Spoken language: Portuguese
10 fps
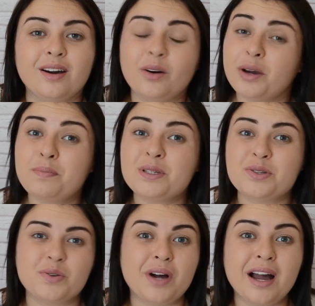Oi,
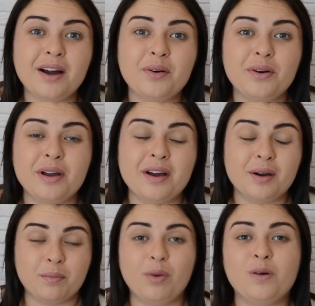pessoal!
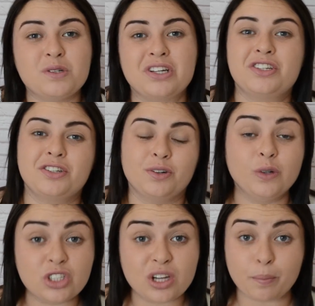Bom, gente,
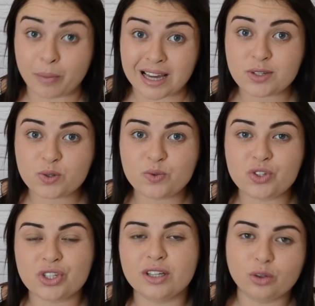hoje é mais um
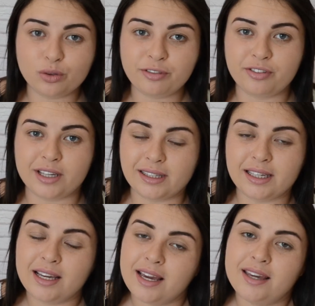dia do
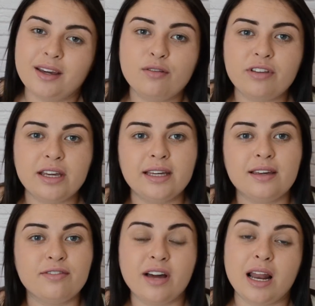Veda e eu venho
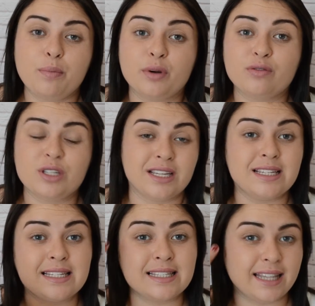aqui falar para
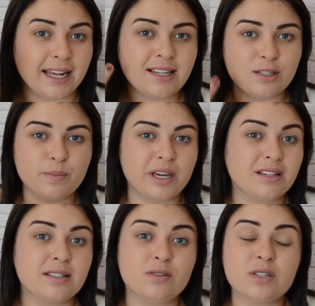vocês três
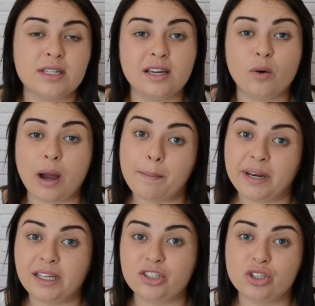bênçãos que eu
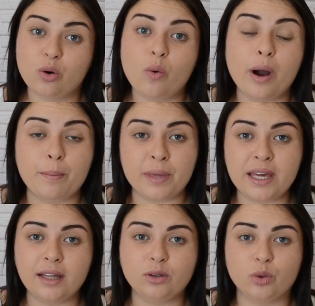aprendi com a
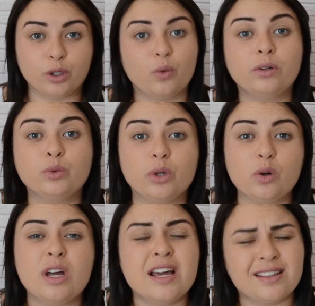minha dor, quando
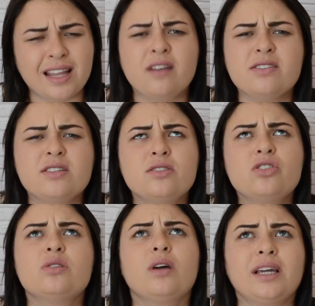eu estava
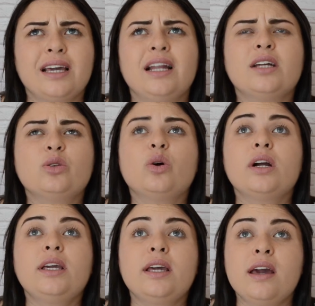sentindo aquela
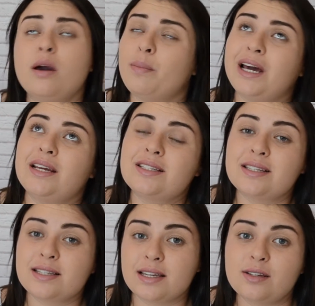dor que parece
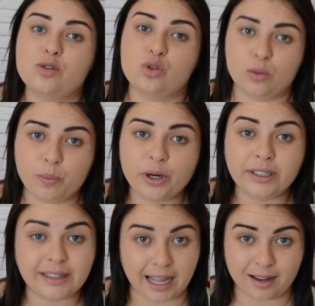ser
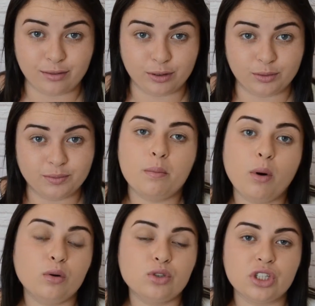insuportável.
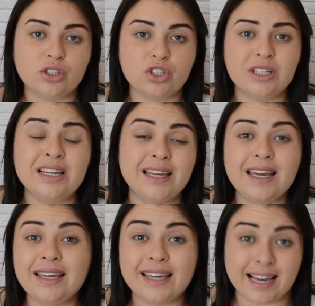Bom, gente,
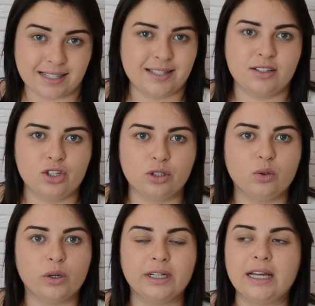ninguém quer sentir
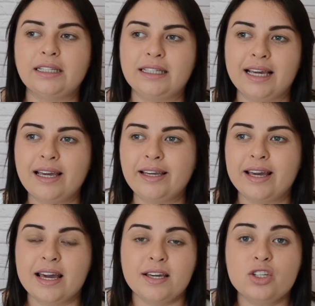dor, né? Ninguém
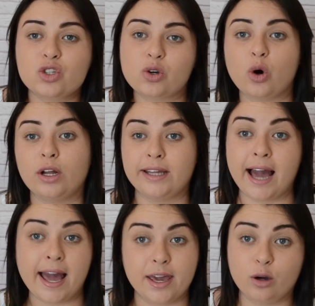escolhe,
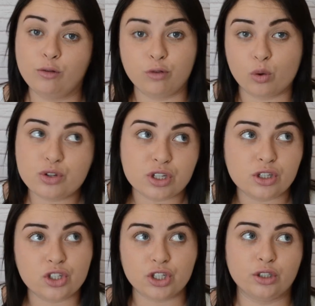ah, eu vou
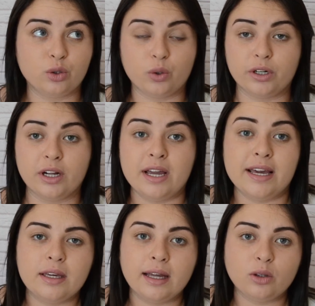sentir dor.
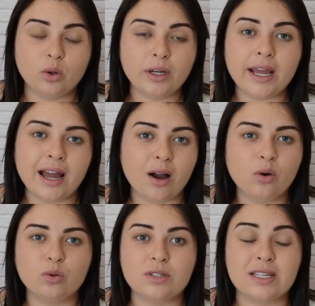E a dor é
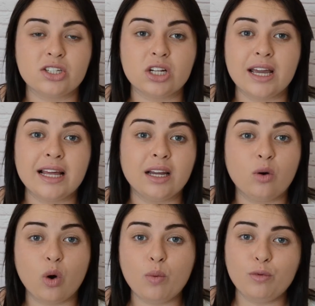algo que, seja ela
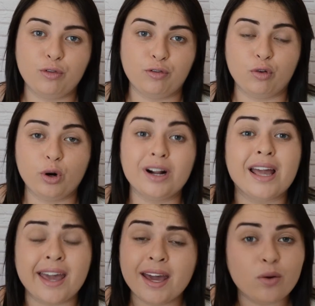como for,
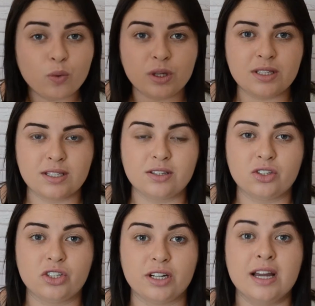é ruim
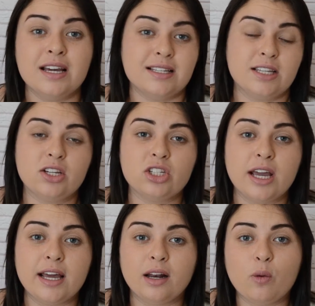sentir seja
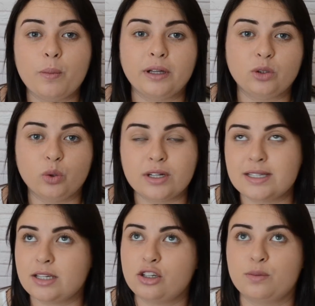ela uma dor
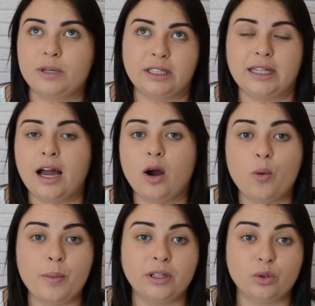sentimental,
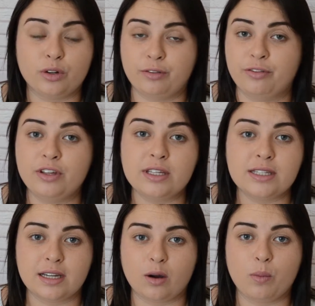uma dor
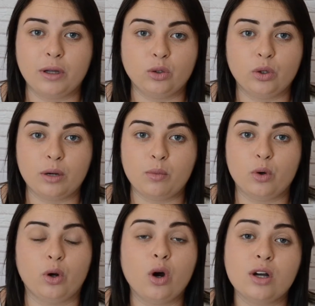física, uma dor
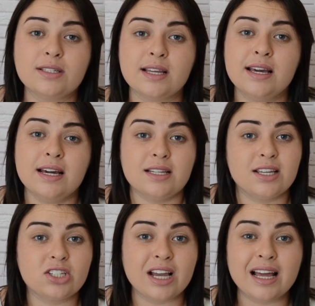amorosa,
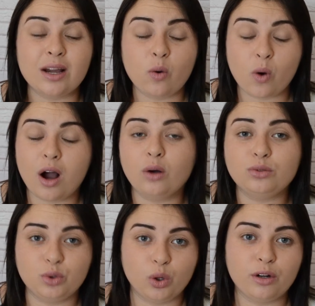seja ela qual
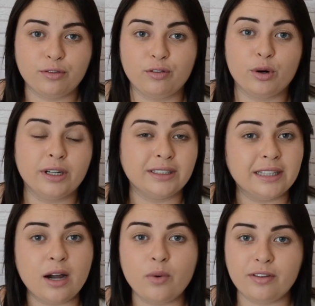dor for,
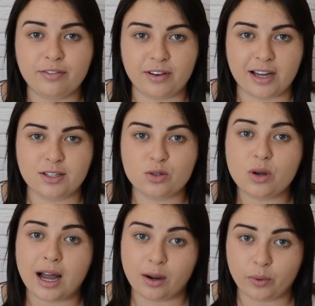não é fácil
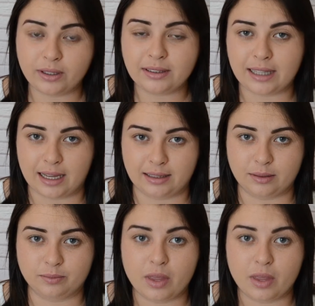aguentá-la.